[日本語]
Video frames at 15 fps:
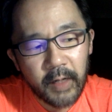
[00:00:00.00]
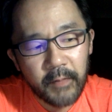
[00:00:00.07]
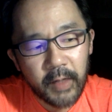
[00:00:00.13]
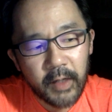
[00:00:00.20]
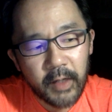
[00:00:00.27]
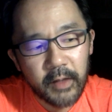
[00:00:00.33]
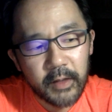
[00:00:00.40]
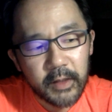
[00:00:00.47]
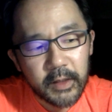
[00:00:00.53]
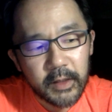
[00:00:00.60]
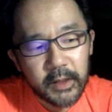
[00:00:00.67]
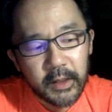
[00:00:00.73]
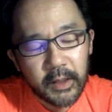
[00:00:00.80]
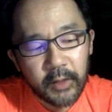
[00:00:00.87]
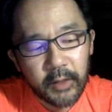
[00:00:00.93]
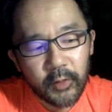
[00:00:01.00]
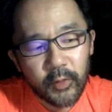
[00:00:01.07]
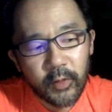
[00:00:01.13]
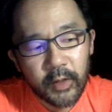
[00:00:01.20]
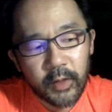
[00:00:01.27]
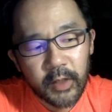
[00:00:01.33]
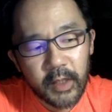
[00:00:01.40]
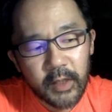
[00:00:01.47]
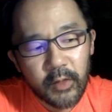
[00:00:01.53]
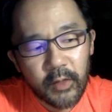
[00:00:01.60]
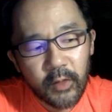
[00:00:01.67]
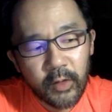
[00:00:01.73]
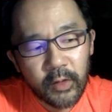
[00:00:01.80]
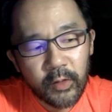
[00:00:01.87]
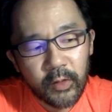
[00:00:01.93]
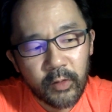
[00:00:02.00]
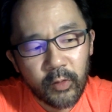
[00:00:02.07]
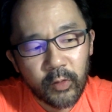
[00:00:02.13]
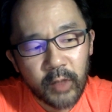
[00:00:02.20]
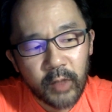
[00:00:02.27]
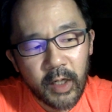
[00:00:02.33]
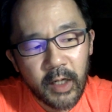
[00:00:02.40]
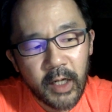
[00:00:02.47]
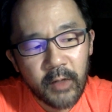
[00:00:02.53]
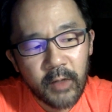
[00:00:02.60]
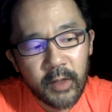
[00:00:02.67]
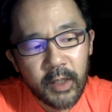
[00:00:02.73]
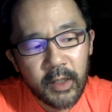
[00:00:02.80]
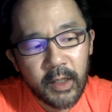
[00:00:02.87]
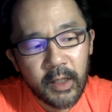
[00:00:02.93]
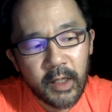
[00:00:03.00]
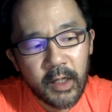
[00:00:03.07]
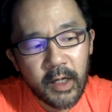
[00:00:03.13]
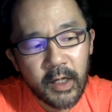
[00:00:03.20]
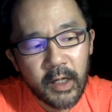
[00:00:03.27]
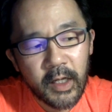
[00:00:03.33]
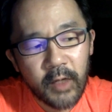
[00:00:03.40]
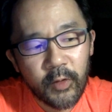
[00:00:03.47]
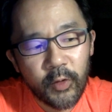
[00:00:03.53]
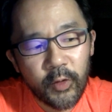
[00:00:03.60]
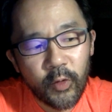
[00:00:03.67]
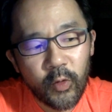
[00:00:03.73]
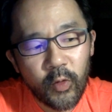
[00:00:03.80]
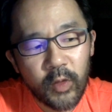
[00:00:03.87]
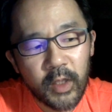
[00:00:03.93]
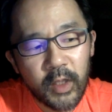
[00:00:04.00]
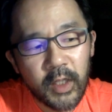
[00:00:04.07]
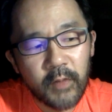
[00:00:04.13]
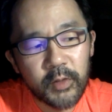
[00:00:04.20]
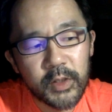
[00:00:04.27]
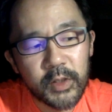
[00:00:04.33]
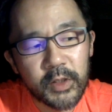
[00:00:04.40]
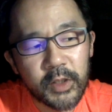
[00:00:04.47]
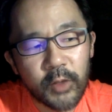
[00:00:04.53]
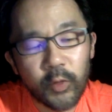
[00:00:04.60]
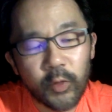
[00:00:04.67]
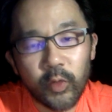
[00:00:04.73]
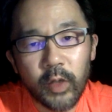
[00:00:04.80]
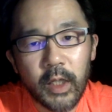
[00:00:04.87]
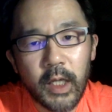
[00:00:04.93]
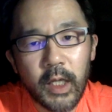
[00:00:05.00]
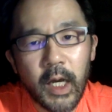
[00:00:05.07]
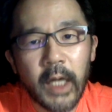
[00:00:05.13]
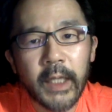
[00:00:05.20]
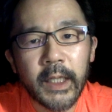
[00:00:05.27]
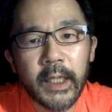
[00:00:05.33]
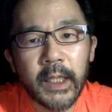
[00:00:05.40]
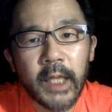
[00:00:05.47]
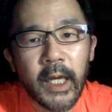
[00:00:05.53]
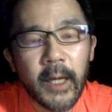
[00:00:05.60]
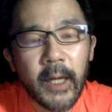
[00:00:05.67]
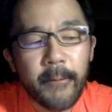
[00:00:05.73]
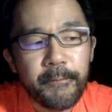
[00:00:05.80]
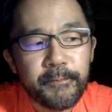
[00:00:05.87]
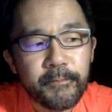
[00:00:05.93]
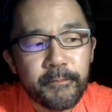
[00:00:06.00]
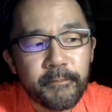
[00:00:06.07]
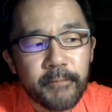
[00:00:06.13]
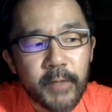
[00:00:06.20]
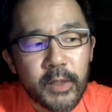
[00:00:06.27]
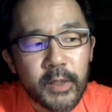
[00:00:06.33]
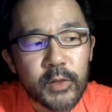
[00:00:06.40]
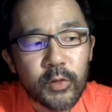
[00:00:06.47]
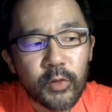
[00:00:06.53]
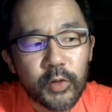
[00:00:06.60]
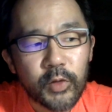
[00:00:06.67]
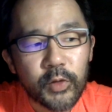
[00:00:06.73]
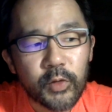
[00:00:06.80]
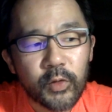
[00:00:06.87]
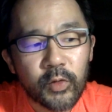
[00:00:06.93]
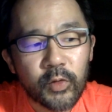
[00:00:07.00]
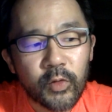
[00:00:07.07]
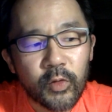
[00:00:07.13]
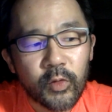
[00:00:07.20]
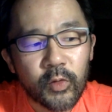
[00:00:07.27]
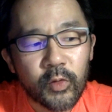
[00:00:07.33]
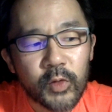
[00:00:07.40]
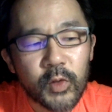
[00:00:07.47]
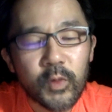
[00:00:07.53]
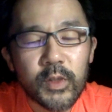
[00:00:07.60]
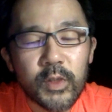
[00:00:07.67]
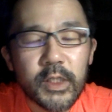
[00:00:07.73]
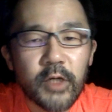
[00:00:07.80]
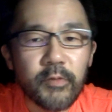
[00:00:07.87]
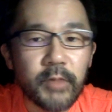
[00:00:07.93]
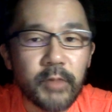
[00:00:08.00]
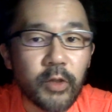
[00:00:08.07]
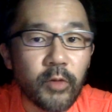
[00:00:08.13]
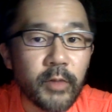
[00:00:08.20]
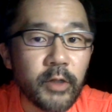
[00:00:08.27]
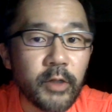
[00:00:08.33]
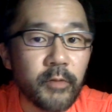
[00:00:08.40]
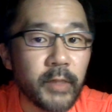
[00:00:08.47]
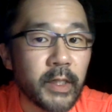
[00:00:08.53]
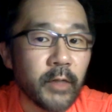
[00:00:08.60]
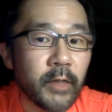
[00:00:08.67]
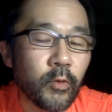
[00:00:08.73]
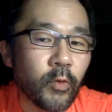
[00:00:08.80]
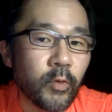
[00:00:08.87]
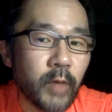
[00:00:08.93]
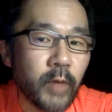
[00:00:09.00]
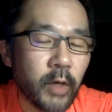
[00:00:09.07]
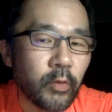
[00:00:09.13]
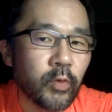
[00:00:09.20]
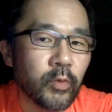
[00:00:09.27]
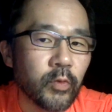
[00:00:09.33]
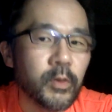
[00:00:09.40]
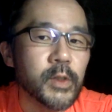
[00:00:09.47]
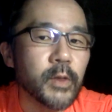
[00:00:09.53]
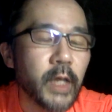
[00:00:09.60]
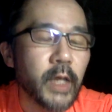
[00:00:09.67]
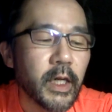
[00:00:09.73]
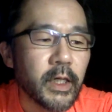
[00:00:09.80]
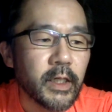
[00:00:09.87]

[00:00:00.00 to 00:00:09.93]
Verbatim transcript: まあ、なんていうのかな、あの、お互いの人間関係を良好に保つっていうこと以外にね、その人のこの存在を認めるみたいなところもあると思うんですよね。